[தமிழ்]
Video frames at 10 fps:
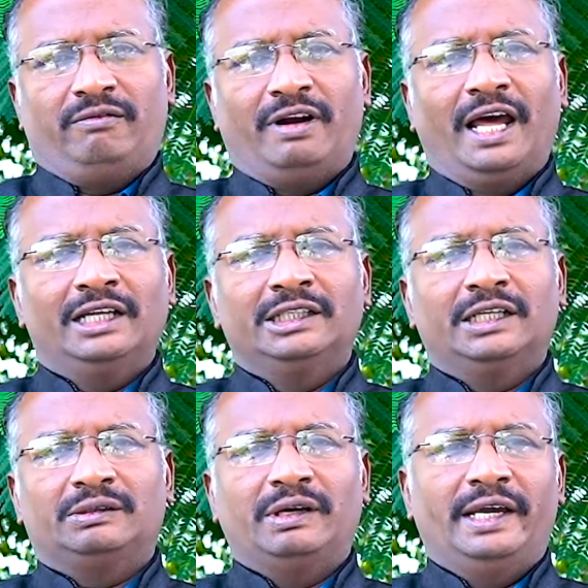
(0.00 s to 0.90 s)

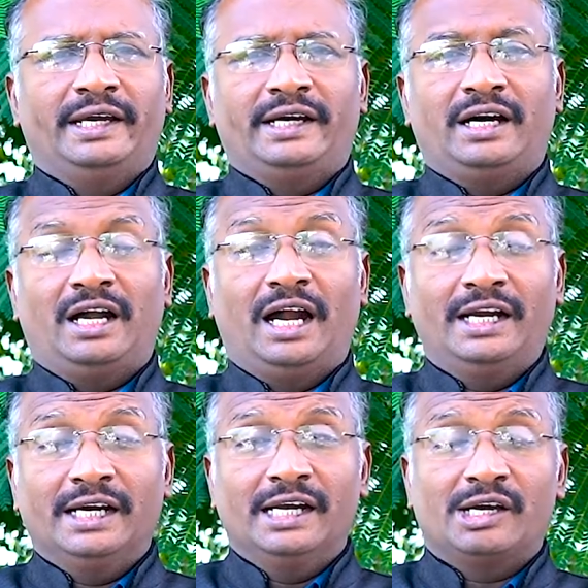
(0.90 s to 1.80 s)
வனாந்திரத்தில்
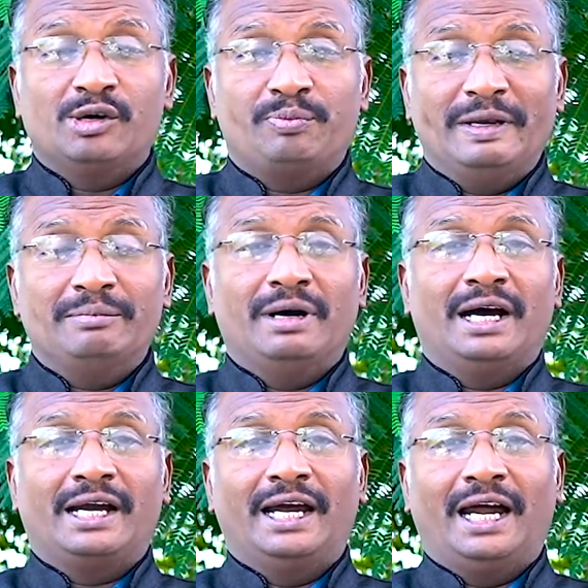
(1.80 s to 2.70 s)
ஆடுகளுக்கு
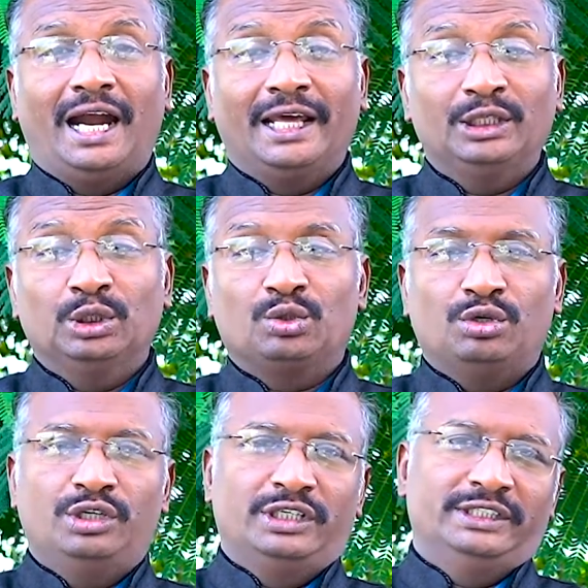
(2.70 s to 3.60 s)
பின்பாக அலைந்து
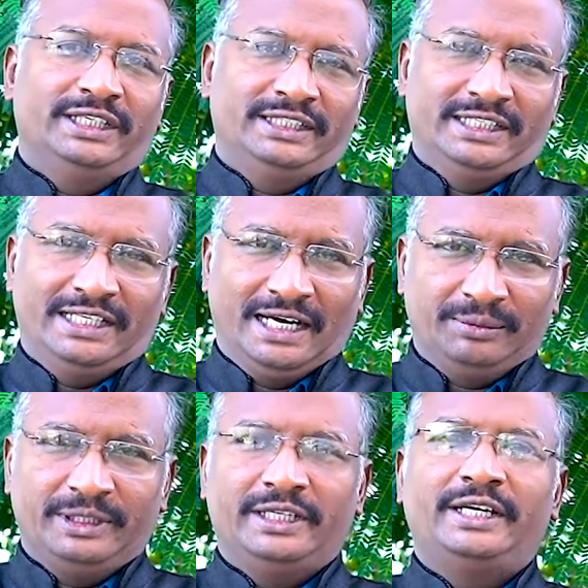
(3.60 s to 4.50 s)
கொண்டிருந்த இந்த
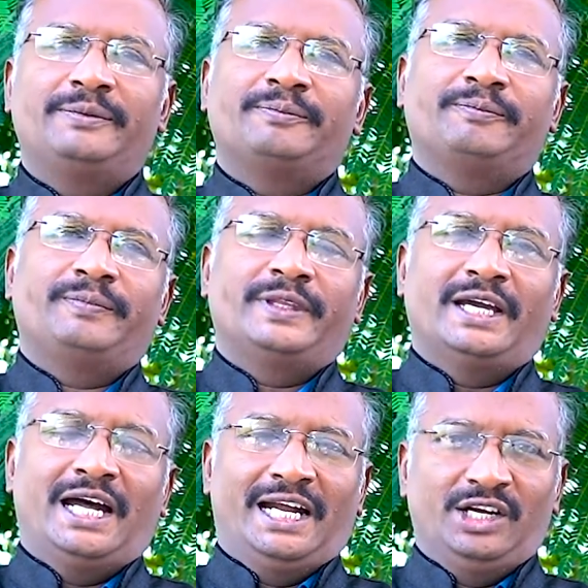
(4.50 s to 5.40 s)
தாவீதை
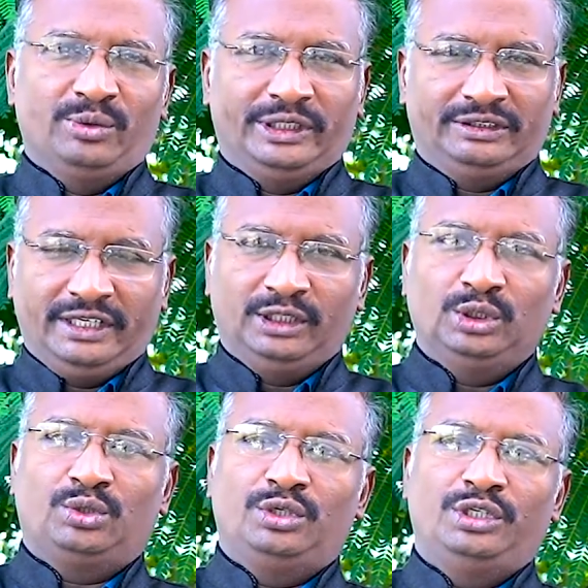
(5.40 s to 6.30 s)
ஆண்டவர்
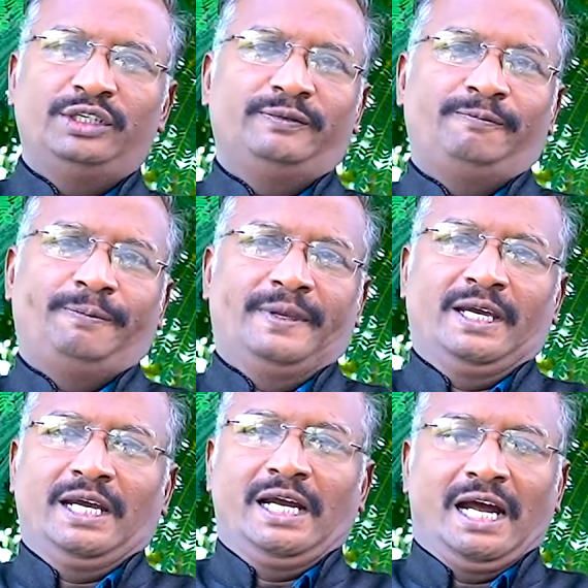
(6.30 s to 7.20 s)
தெரிந்து கொண்டு
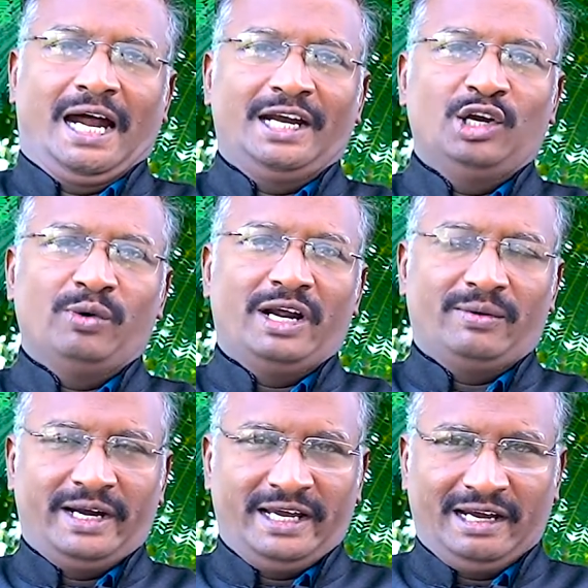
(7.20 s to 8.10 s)
ஆண்டவர்
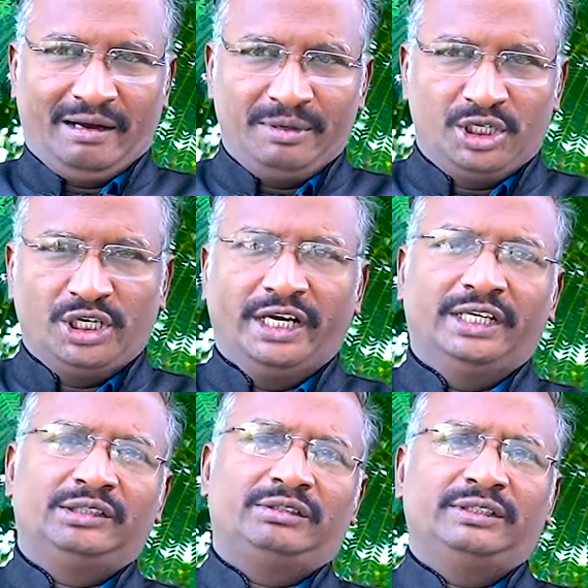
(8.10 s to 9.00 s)
அவனை
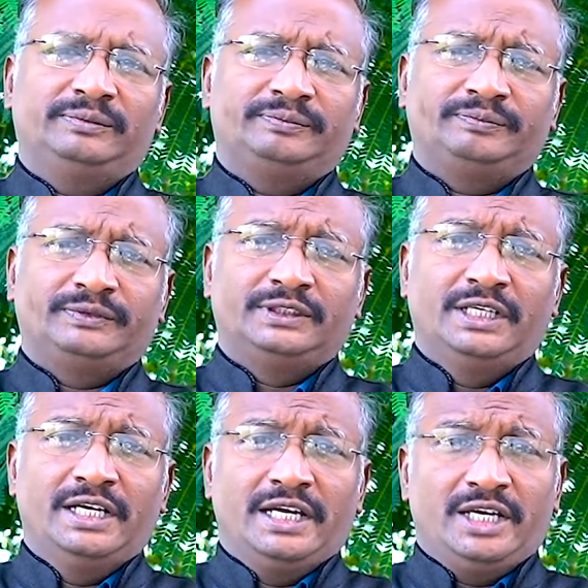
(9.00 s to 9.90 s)
அபிஷேகித்து
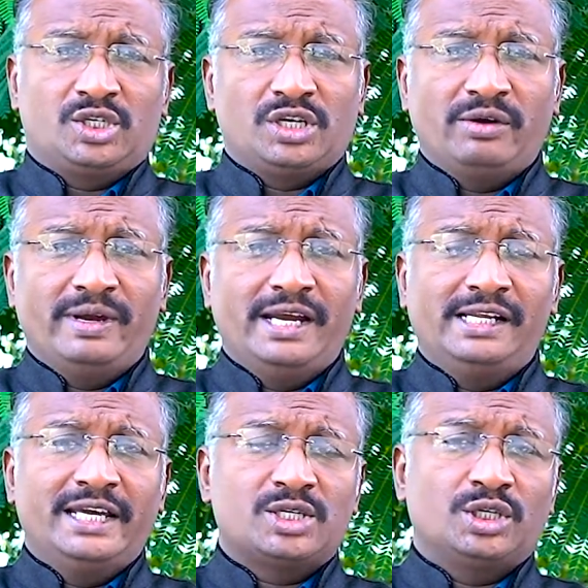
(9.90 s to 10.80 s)

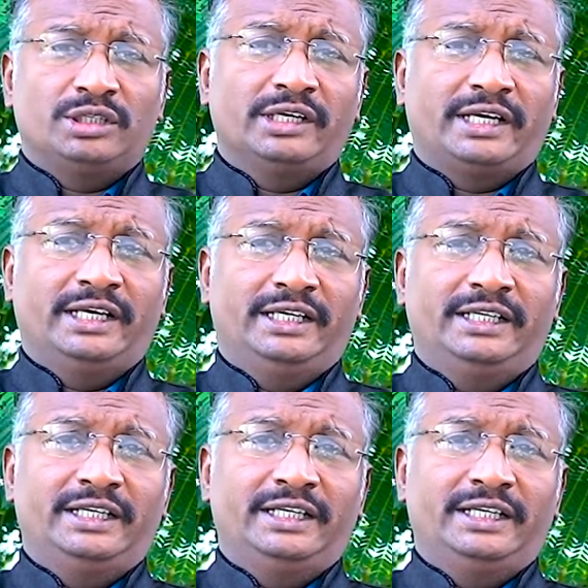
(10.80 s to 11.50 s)
இஸ்ரவேல் தேசத்துக்கு